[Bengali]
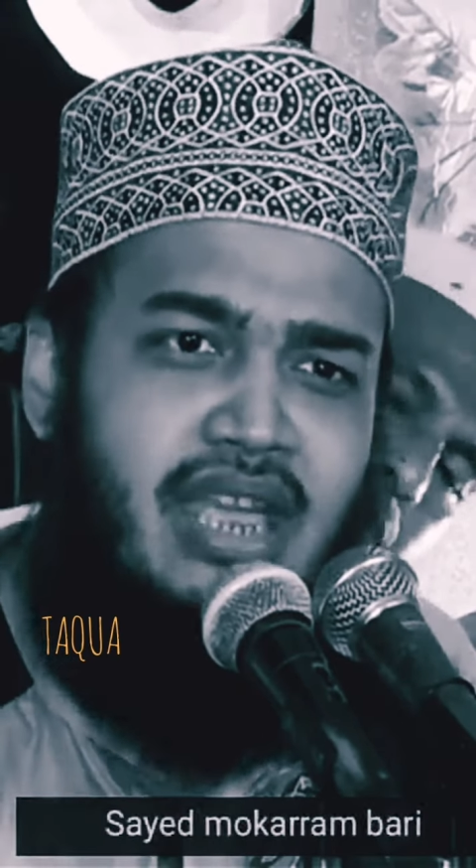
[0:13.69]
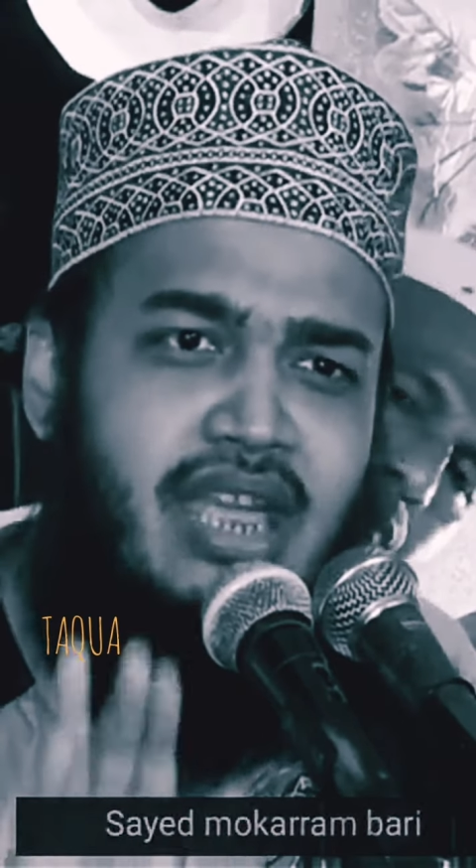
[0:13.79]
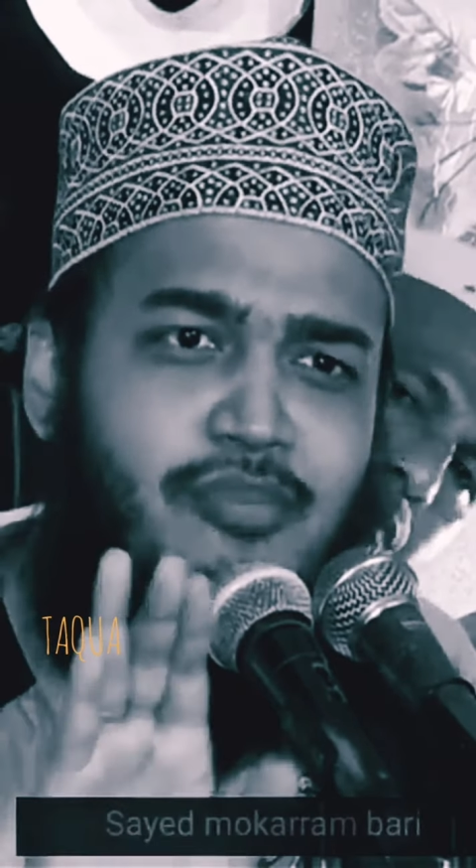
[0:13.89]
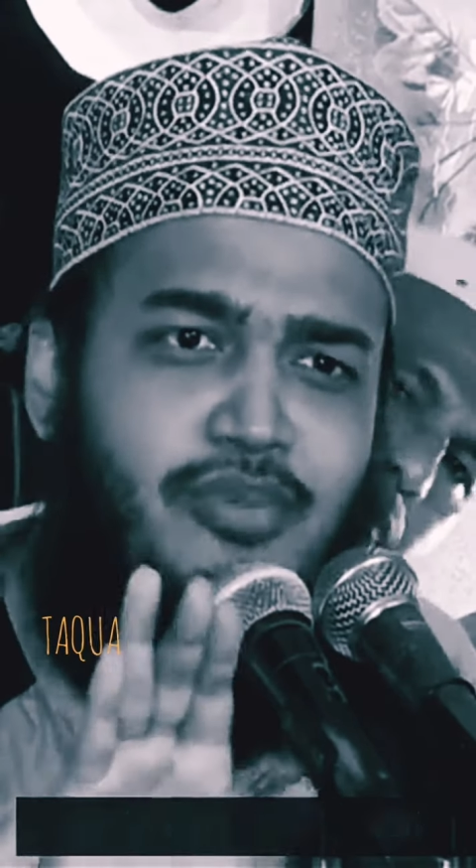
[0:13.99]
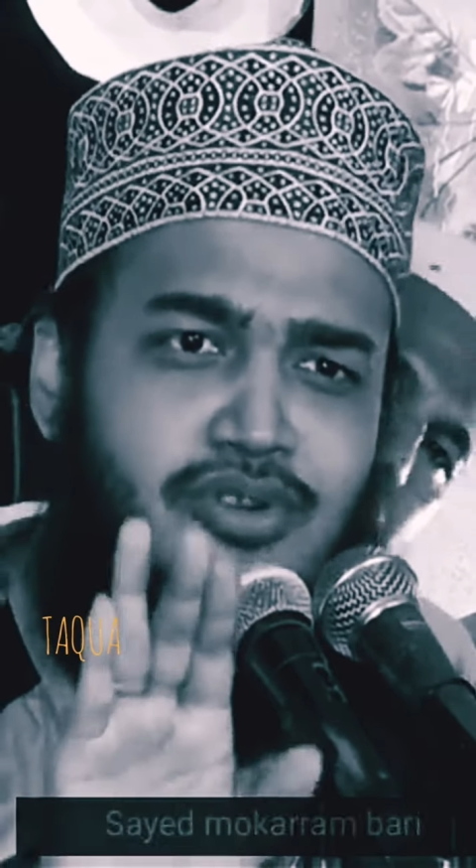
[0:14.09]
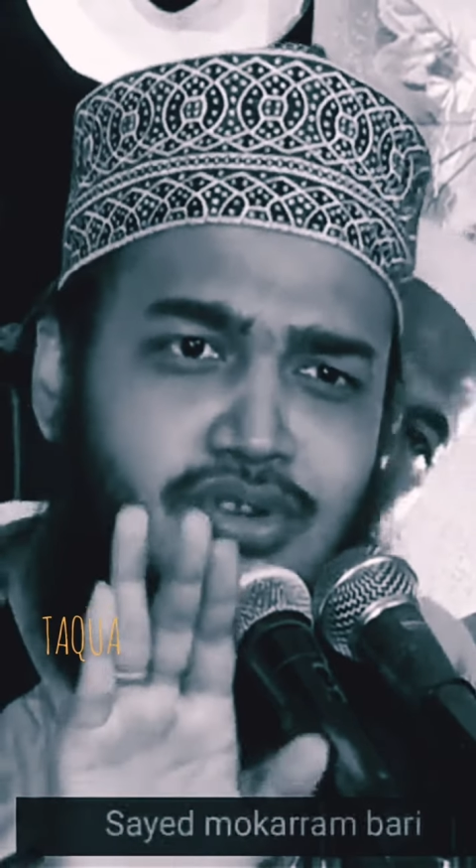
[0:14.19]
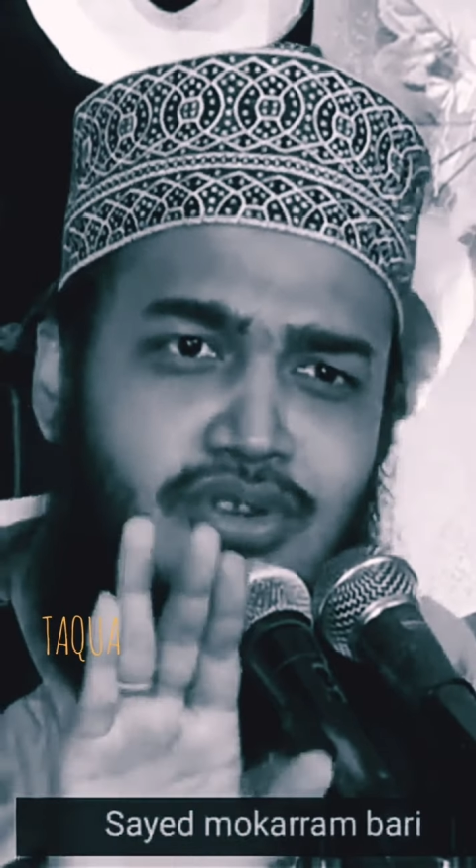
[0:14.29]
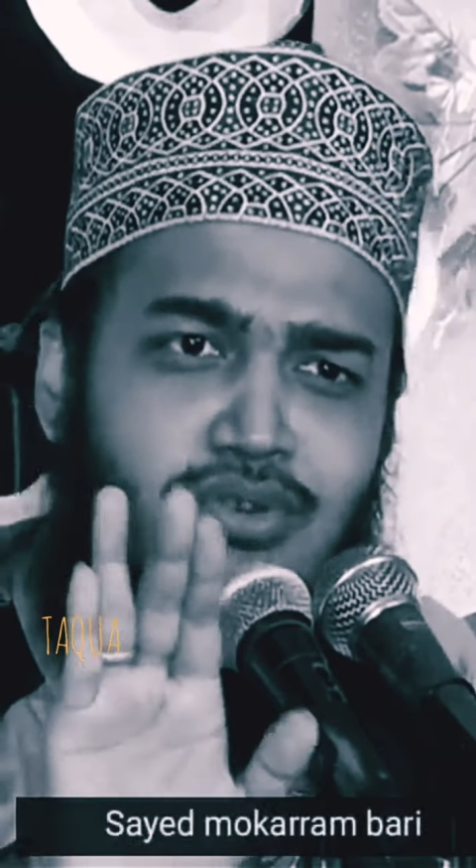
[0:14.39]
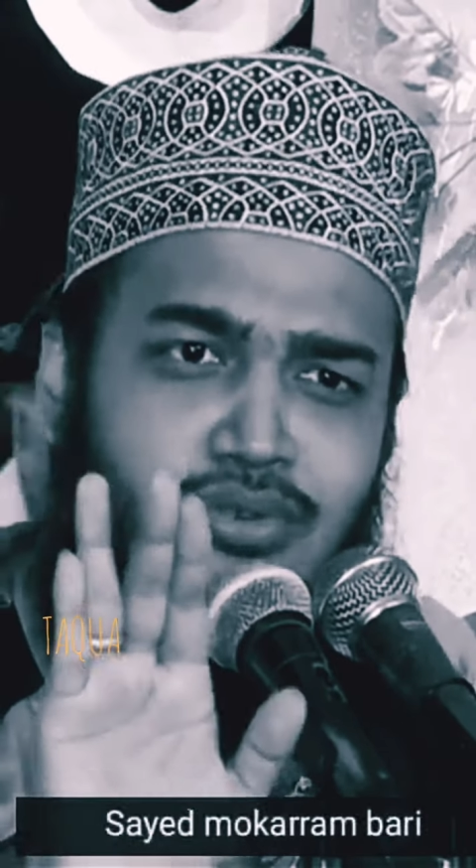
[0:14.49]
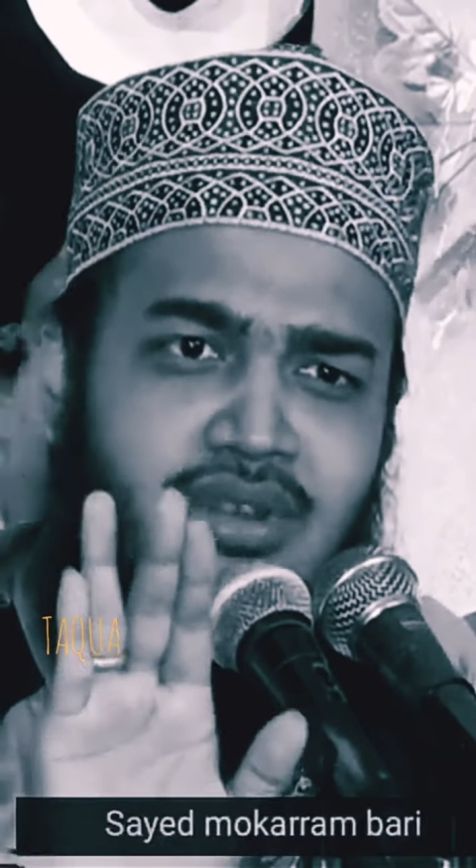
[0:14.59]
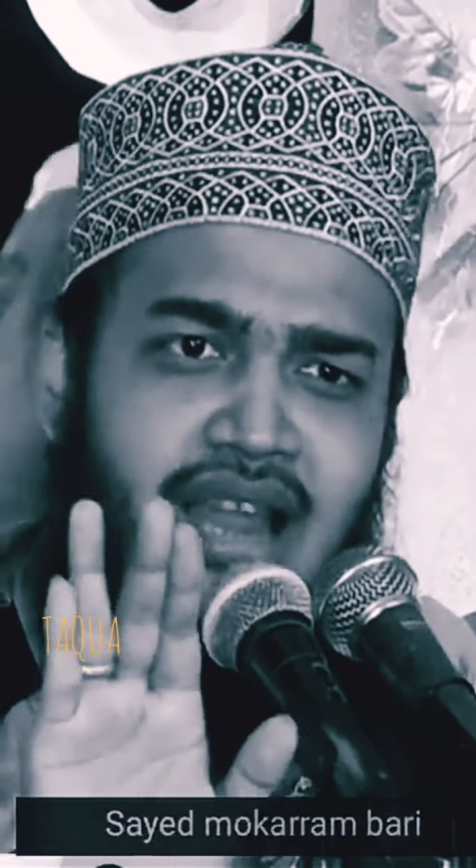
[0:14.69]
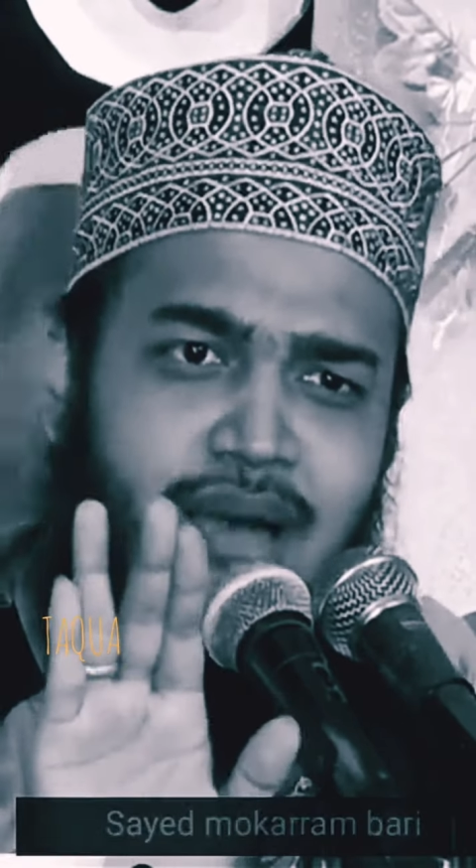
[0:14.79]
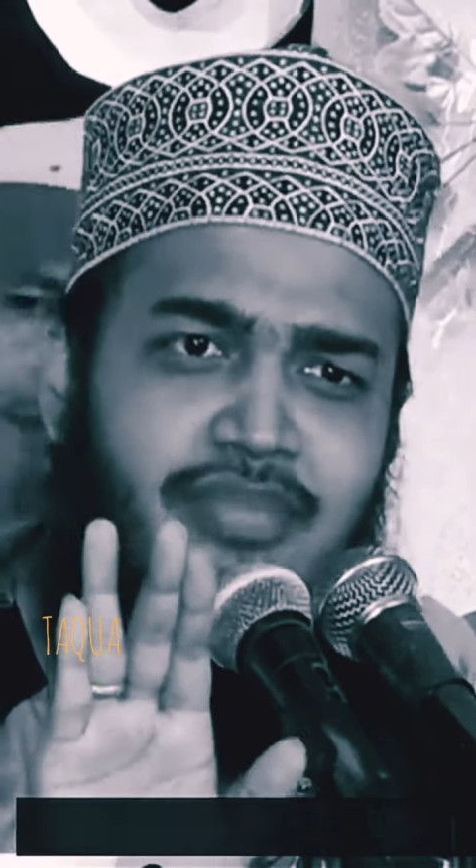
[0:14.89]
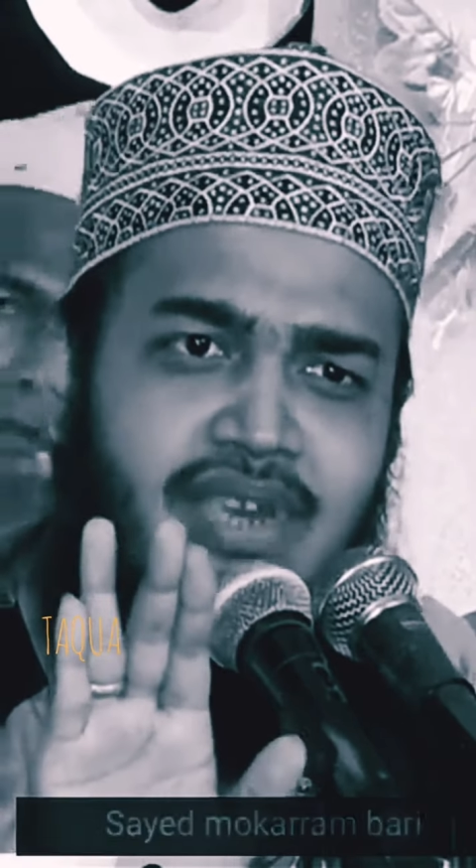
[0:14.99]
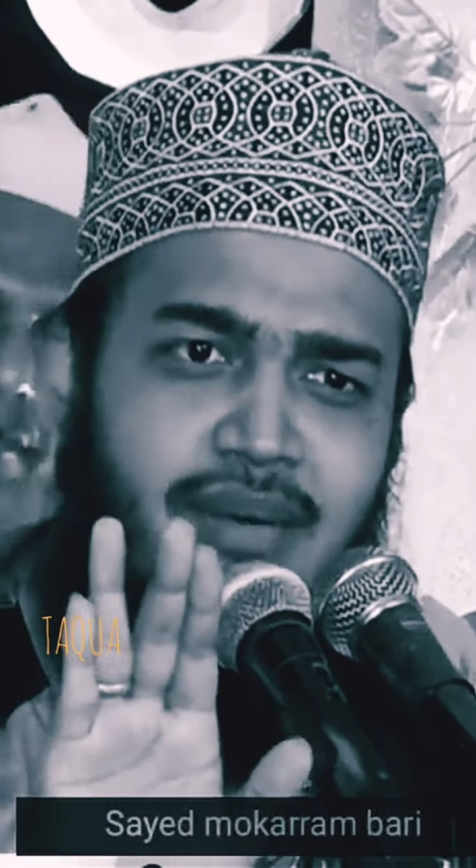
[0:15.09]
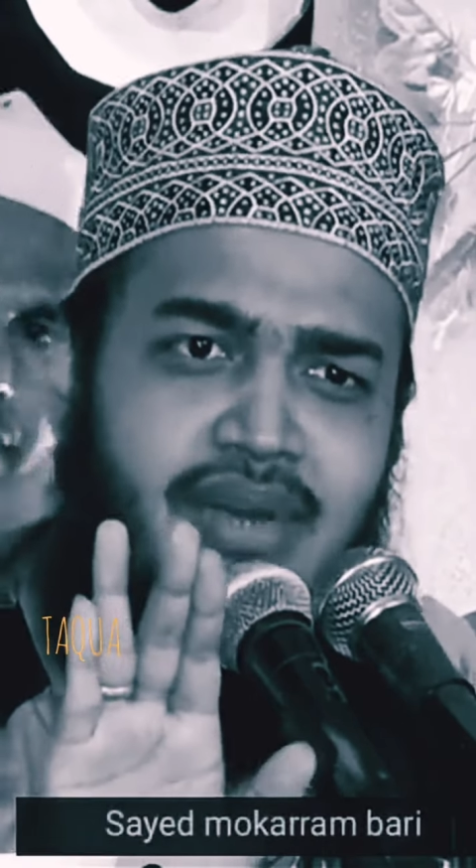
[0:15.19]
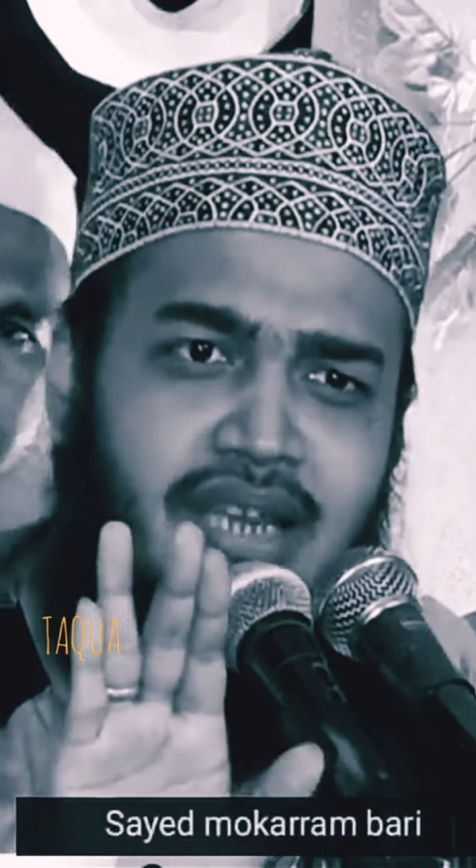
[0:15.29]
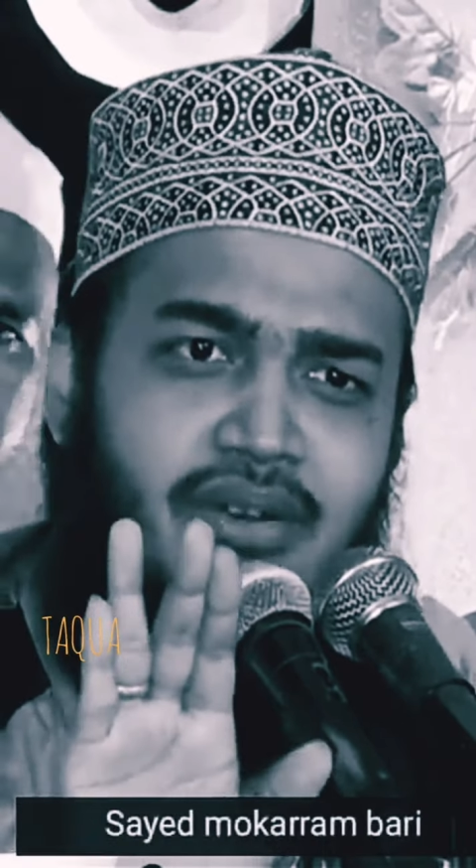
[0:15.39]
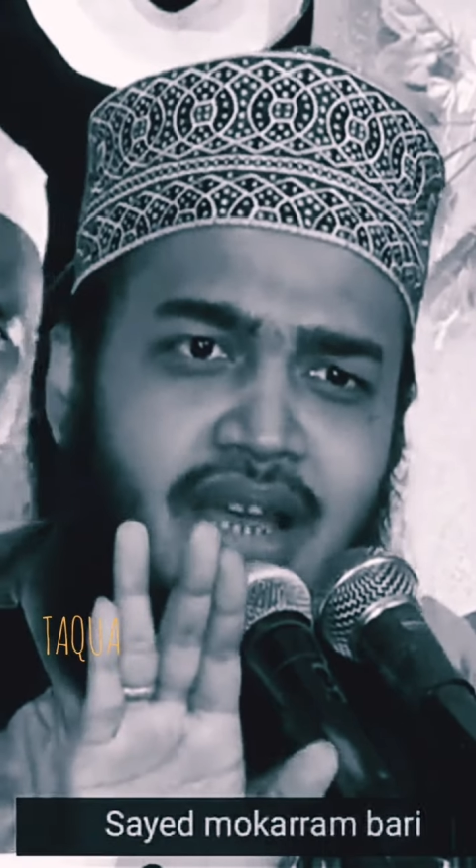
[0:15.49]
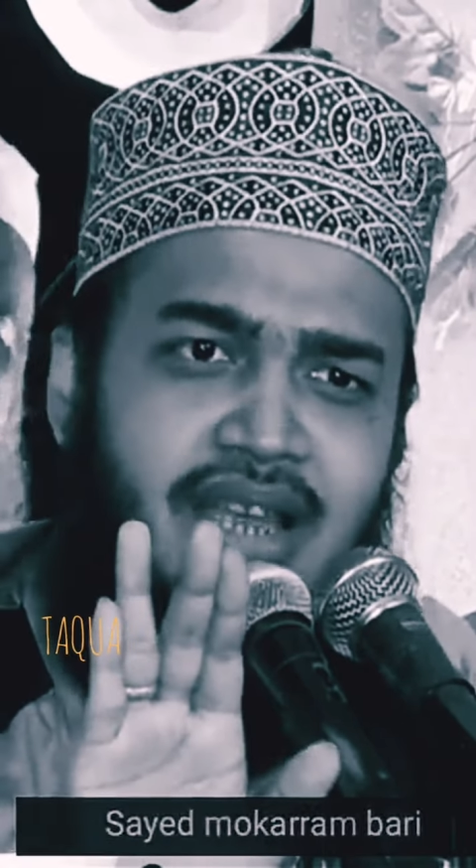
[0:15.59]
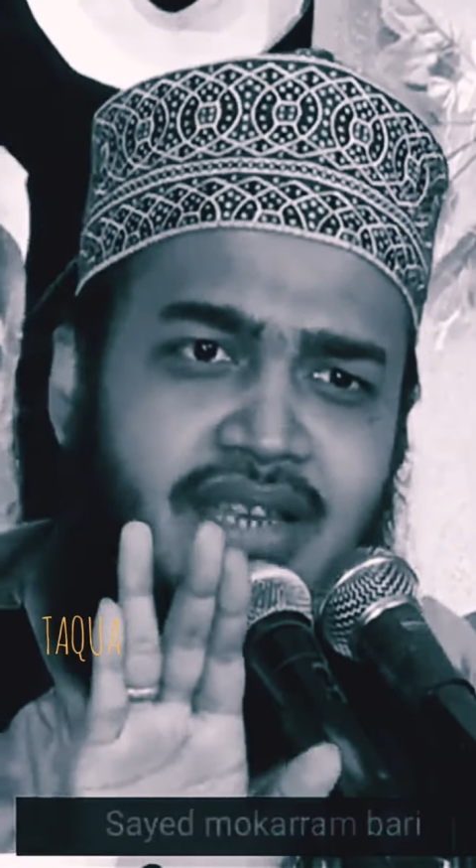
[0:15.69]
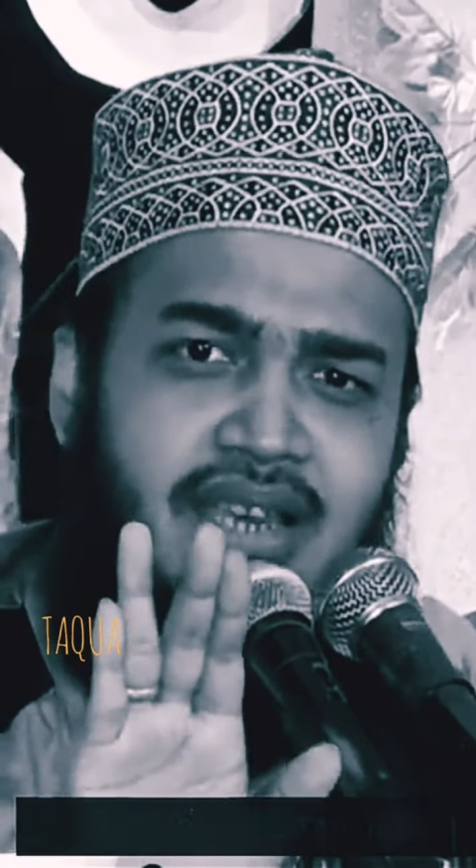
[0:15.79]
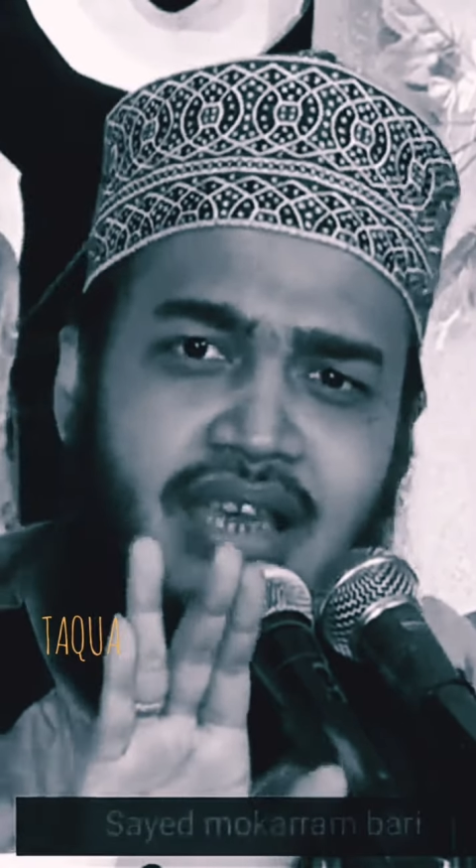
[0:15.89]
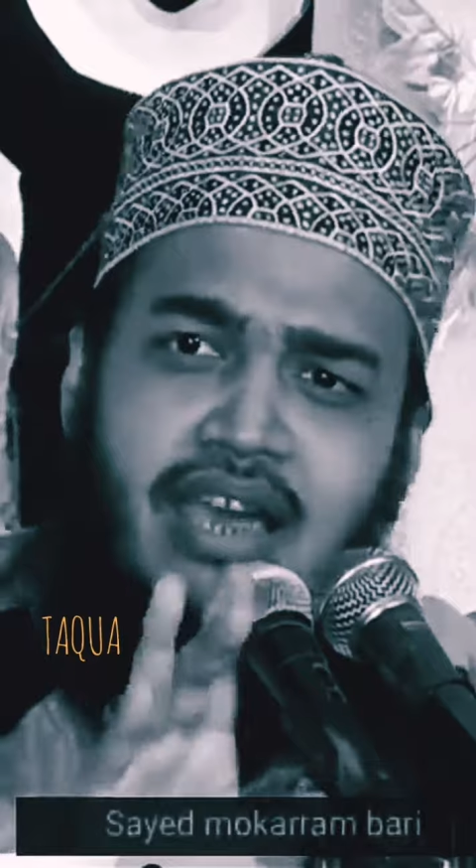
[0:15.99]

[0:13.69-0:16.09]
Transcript: এই পর্যন্ত কোনো লাভ কি আমাদের হয়েছে